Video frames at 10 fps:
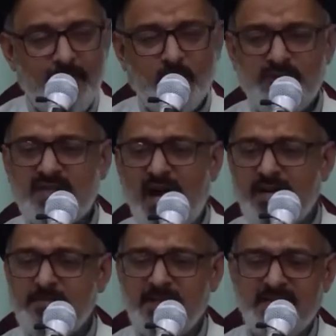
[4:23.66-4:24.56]
तो इस
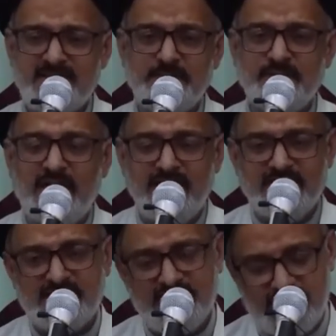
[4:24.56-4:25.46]
खाने पीने से
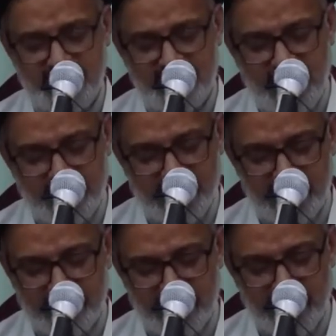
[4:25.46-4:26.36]
मुतक़ चंद चीज़ें आपकी
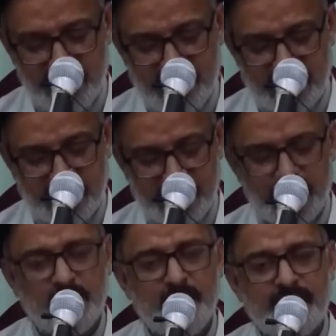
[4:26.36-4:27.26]
खिदमत में अर्ज़ करता
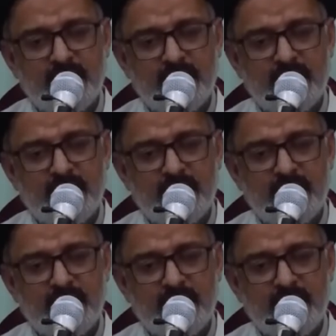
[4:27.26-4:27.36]
चलूँ